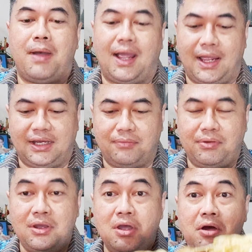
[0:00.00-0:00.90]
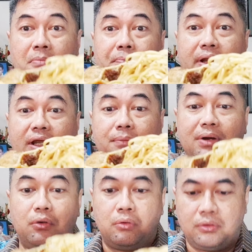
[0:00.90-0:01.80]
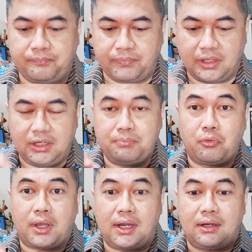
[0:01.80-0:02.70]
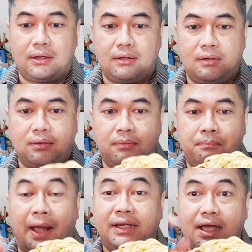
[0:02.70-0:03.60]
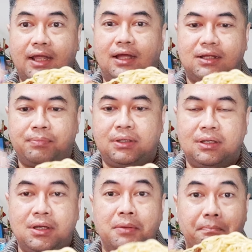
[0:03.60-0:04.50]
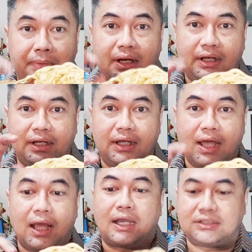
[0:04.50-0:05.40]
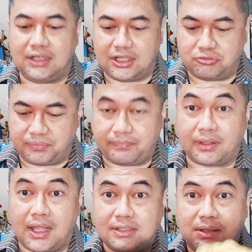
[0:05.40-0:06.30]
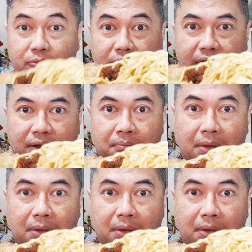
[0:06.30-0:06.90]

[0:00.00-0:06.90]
makannya apa piringnya penuh ini bukan banyak ya, tapi piringnya yang kekecilan cuy. Kak Samurai